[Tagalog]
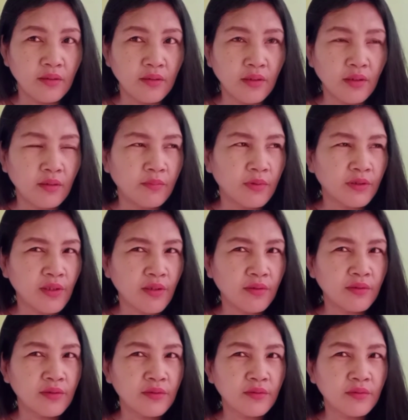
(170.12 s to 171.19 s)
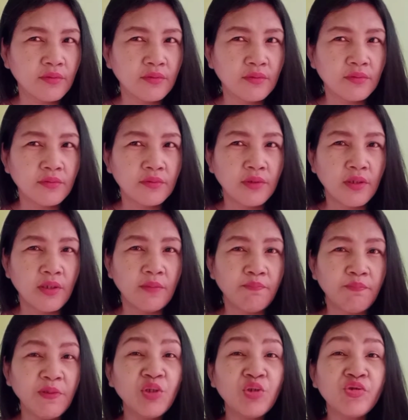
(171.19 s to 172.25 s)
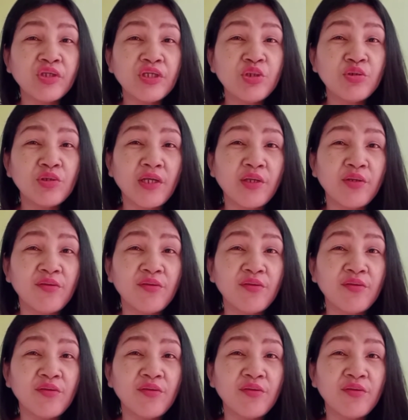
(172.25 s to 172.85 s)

ano ba tag dito? Pindutin nyo lang